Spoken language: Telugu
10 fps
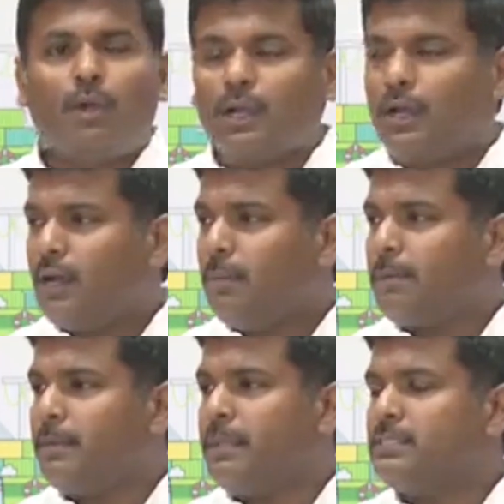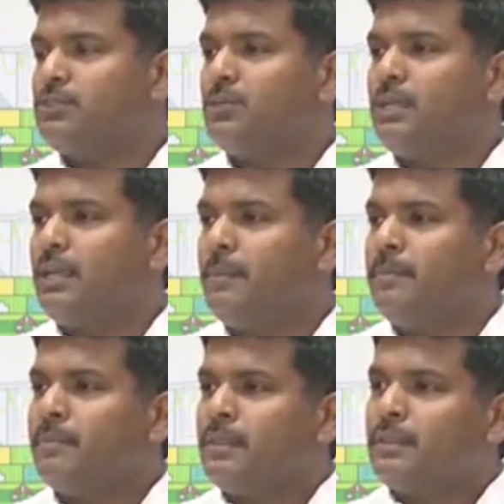ఒక ప్రెమైసెస్ ఉంటే
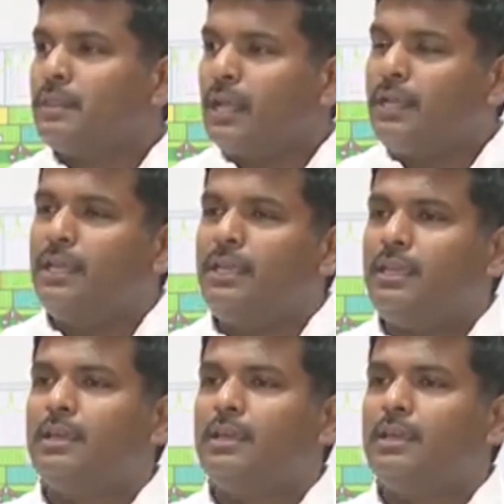దాన్ని